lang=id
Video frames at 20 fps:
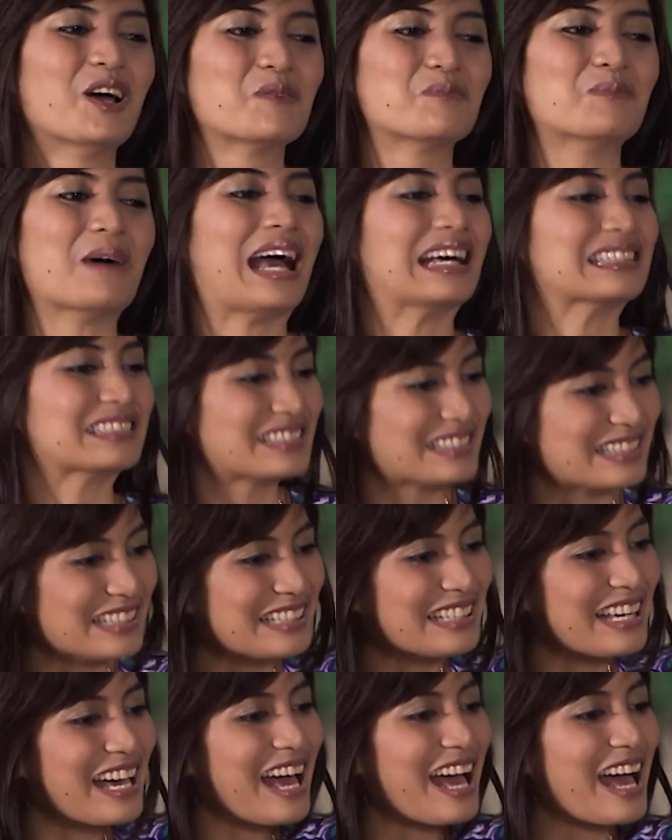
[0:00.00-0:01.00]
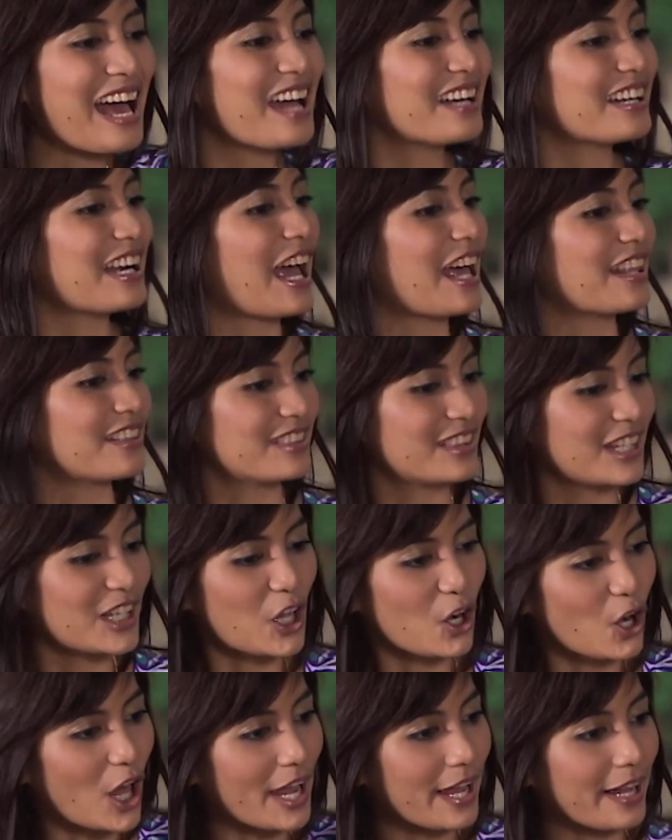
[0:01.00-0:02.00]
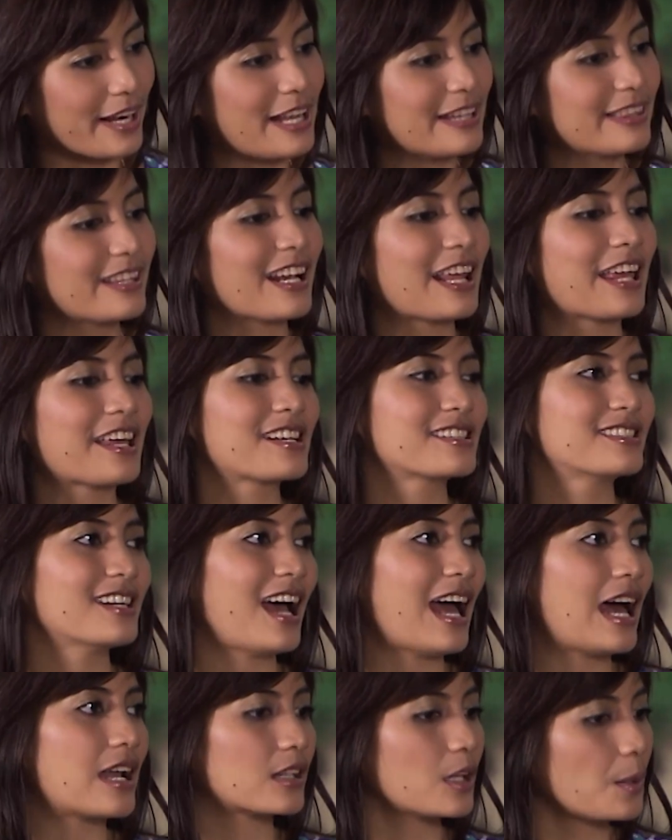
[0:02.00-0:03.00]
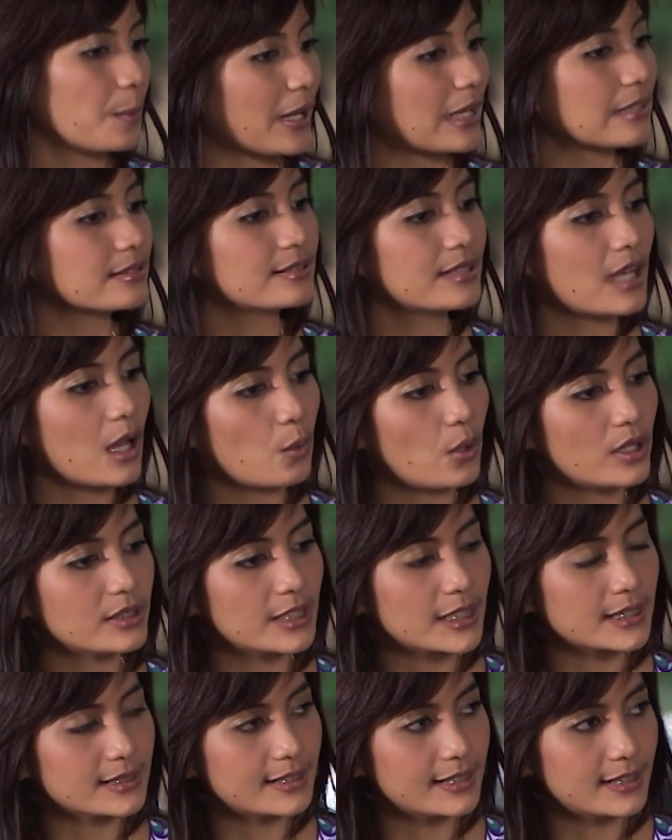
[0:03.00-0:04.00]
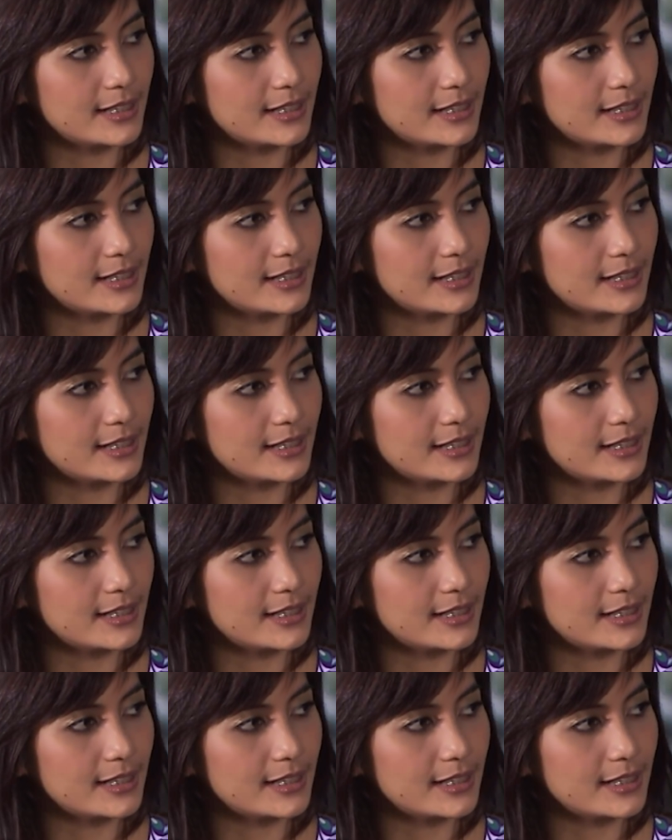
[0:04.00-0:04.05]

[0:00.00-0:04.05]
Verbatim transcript: Pasti ya. Nanti kalau ayah datang lagi ke Jakarta, pasti aku ajak ke